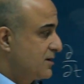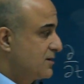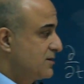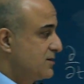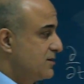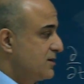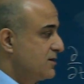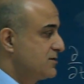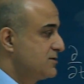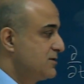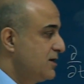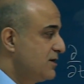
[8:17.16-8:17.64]
var
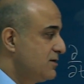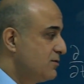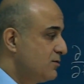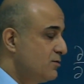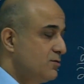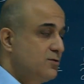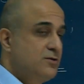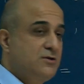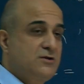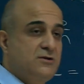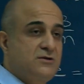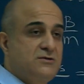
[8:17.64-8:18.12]
arkadaşlar.
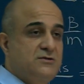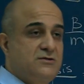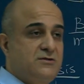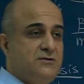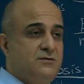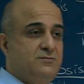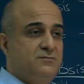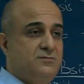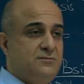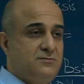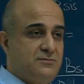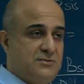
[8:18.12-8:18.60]
O
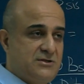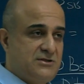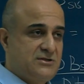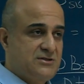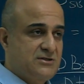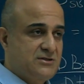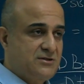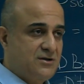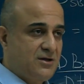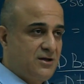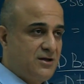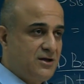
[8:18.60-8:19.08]
ikisi
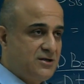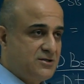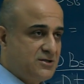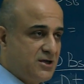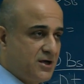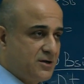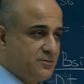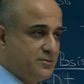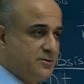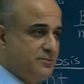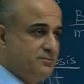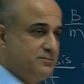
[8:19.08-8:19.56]
birisi skaler
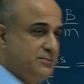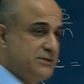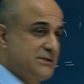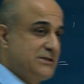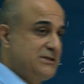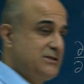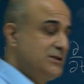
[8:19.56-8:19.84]
çarpım,